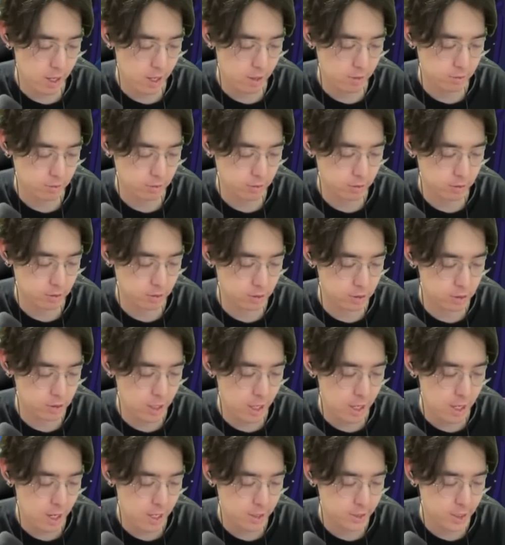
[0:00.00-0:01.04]
こっち
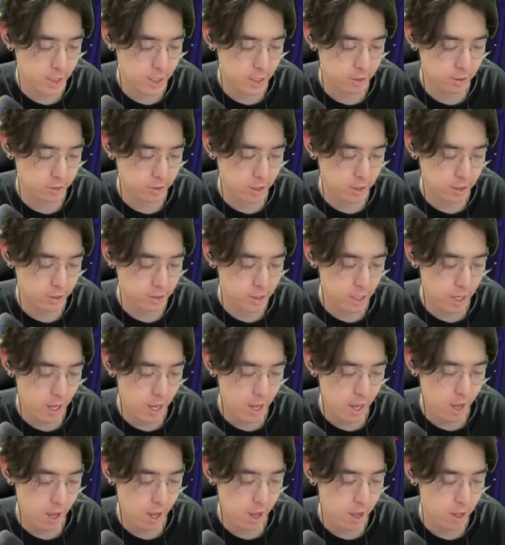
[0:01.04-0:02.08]
誰ジャネットさんですね。はい
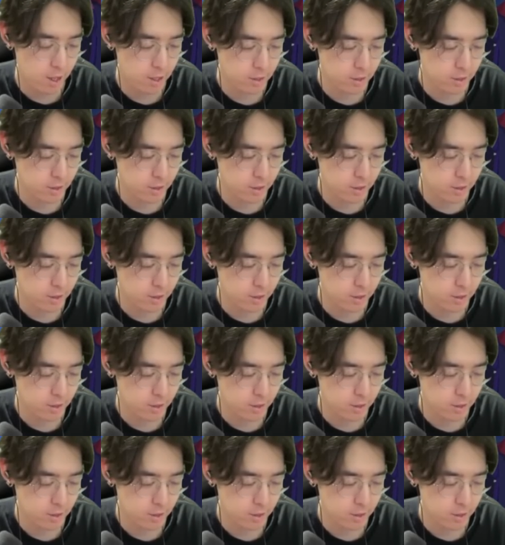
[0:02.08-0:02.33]
はいはい。